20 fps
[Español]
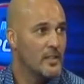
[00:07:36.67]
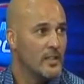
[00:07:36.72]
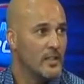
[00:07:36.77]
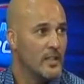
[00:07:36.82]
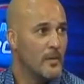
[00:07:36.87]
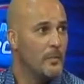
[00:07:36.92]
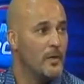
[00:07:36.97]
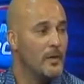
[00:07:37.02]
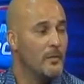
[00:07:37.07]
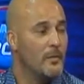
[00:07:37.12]

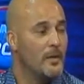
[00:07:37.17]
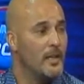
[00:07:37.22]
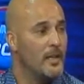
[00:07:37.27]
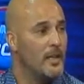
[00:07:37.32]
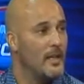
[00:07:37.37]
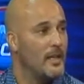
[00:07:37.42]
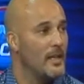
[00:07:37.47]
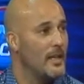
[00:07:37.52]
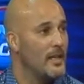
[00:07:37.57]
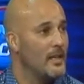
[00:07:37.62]
Y en
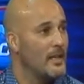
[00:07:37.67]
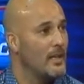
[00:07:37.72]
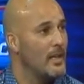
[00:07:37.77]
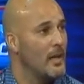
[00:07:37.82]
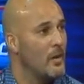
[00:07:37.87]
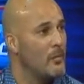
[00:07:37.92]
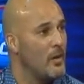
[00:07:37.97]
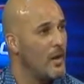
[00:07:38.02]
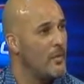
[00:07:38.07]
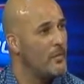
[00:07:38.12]
primera
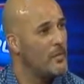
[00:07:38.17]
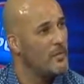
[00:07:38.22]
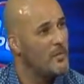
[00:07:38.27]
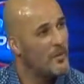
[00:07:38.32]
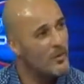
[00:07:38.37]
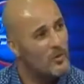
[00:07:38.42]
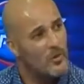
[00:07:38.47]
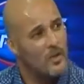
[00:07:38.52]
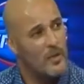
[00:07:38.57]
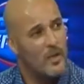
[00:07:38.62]
arrancamos una
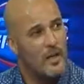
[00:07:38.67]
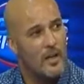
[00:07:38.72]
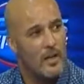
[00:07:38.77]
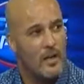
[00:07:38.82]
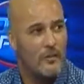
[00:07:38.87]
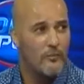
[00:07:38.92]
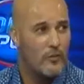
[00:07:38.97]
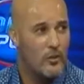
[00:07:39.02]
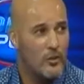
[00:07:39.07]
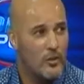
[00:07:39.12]
primera
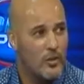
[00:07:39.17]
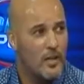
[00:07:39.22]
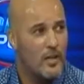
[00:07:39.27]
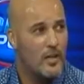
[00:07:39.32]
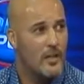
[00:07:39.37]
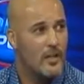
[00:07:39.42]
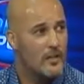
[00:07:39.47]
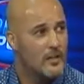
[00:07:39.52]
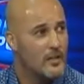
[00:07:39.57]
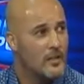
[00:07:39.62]
rueda
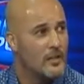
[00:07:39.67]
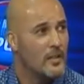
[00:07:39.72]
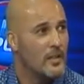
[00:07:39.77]
floja